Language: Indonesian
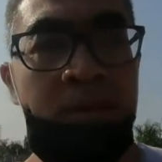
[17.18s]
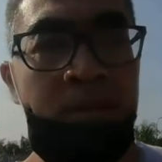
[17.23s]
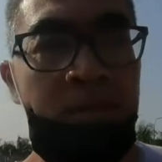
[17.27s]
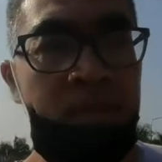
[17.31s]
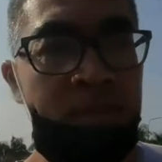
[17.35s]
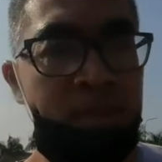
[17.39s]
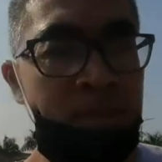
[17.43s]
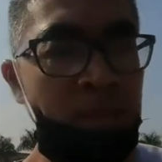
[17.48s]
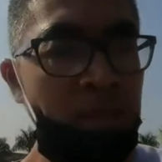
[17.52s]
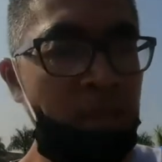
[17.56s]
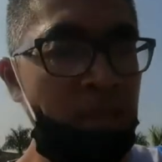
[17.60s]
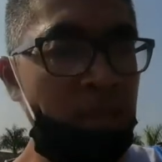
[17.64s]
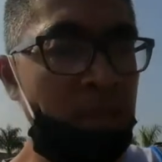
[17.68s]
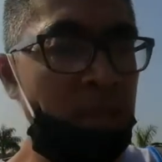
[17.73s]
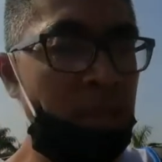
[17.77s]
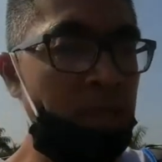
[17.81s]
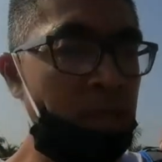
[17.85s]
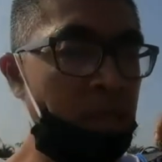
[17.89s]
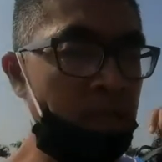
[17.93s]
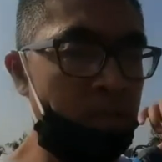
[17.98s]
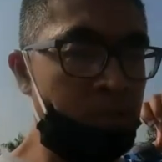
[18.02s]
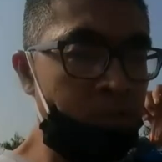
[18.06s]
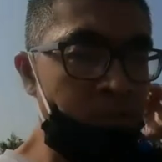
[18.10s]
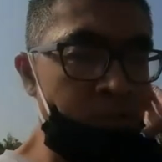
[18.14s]

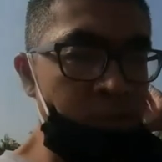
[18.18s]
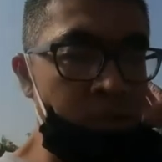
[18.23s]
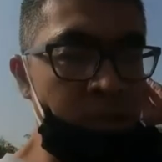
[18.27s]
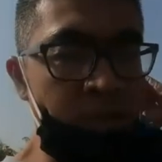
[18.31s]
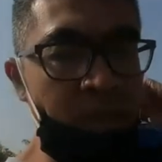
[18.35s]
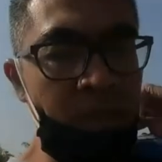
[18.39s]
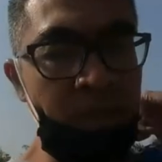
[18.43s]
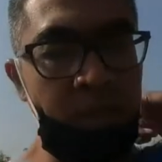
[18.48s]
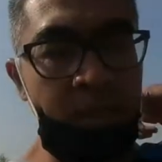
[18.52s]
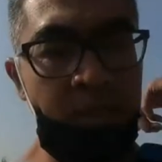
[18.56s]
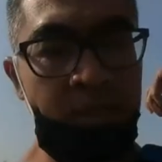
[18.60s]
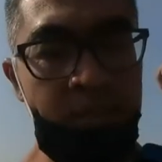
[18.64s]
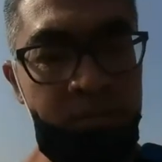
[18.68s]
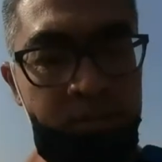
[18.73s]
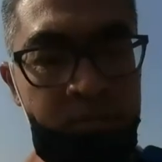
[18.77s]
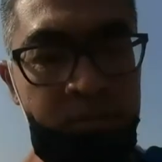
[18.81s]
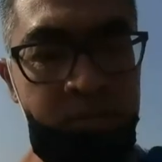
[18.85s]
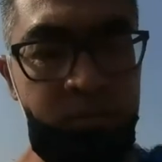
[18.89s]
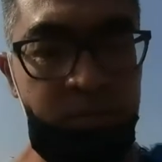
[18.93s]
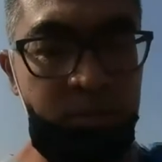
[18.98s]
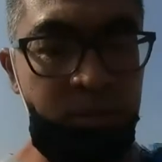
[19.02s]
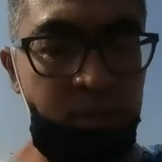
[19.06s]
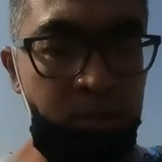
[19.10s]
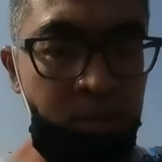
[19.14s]
peserta kuliah
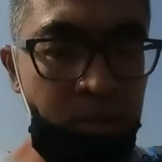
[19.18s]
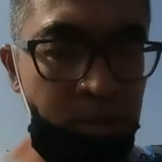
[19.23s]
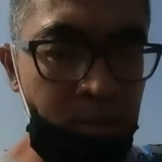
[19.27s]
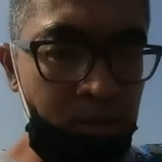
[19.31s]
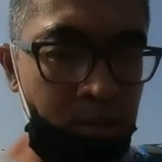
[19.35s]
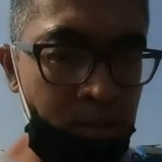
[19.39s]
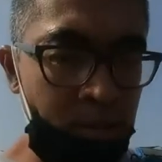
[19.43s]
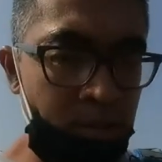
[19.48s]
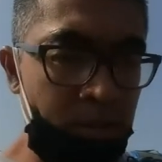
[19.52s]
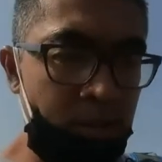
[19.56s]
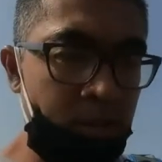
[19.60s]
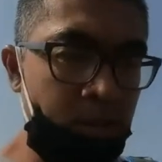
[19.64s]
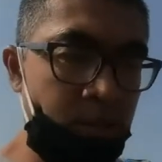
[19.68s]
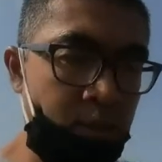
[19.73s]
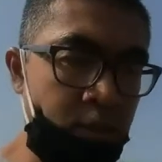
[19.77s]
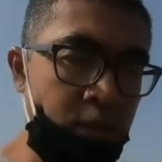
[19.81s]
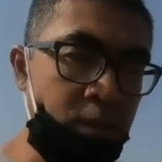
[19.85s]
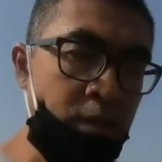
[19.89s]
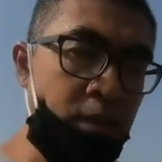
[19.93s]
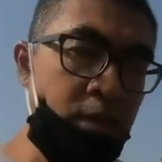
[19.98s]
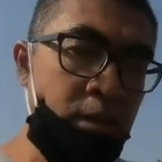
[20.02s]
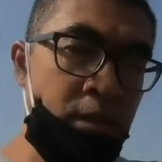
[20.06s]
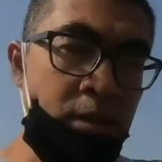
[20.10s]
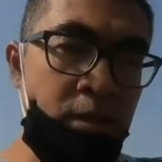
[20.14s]

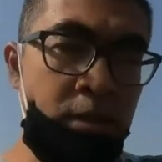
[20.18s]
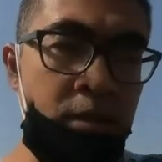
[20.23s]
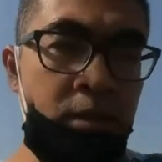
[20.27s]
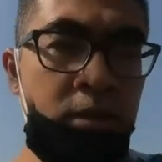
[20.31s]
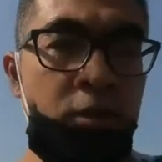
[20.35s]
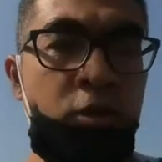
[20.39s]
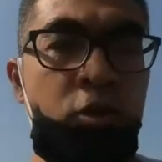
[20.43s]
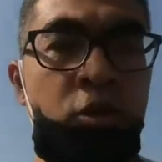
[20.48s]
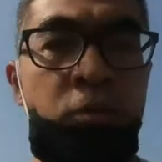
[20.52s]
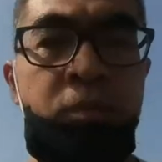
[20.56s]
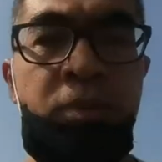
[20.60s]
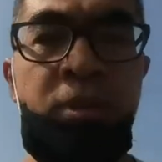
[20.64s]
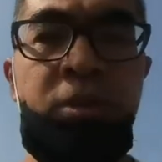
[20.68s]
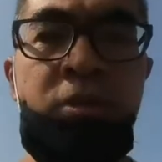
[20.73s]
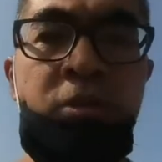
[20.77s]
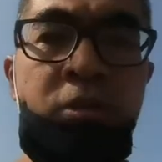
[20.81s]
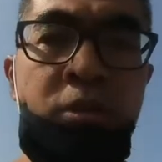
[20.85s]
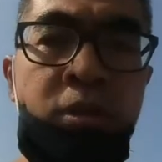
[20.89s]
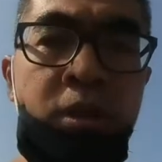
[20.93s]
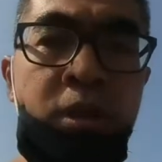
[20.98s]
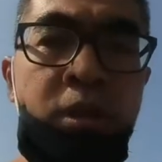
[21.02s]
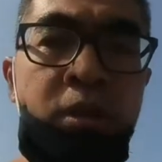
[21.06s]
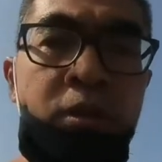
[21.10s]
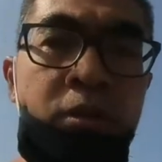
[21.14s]
uh, grup
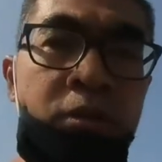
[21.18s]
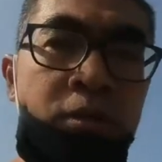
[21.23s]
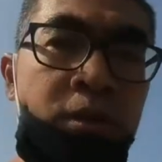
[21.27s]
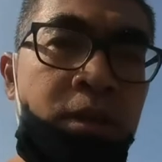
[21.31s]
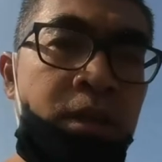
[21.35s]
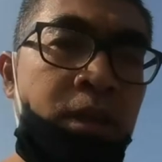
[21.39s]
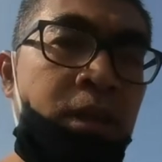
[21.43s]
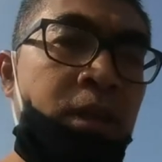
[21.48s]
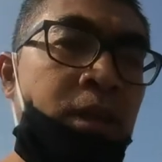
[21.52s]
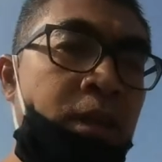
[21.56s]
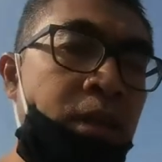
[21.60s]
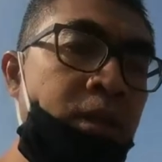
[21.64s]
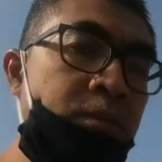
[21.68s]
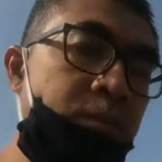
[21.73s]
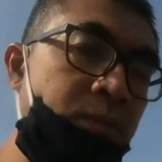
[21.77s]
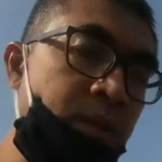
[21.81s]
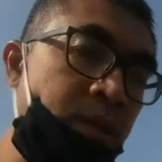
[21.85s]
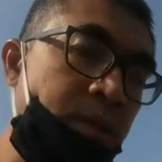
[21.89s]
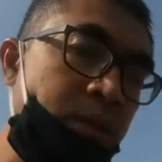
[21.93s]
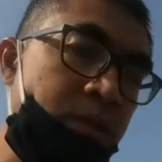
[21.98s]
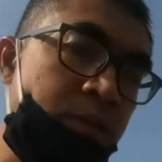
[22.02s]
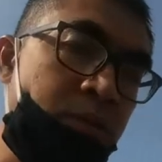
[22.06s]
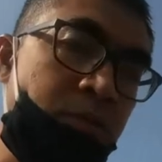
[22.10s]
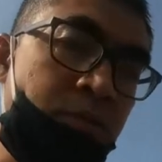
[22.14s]
hidrogeologi akan
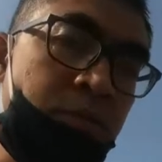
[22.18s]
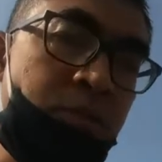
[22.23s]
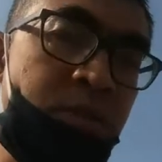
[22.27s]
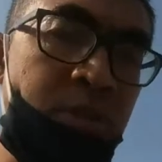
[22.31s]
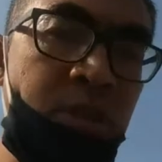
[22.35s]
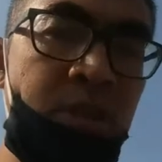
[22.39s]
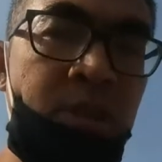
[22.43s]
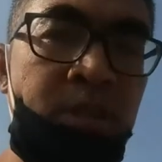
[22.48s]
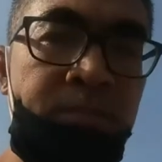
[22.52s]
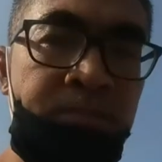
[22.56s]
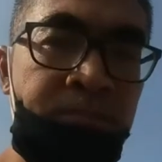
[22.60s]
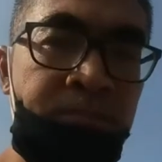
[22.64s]
berdiskusi